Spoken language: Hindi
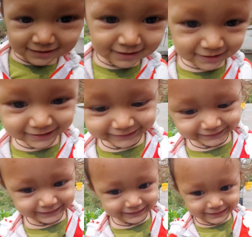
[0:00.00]
हाय
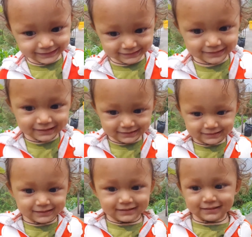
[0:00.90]

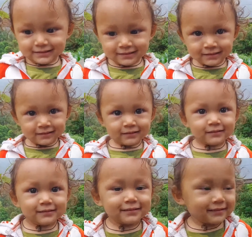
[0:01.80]
हाय
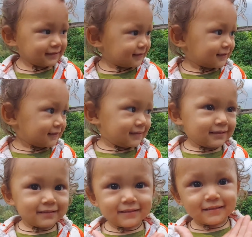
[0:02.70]
तो
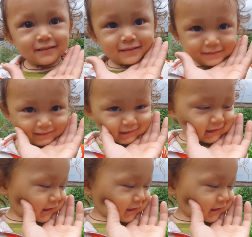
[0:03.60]
ये भी उठ चुके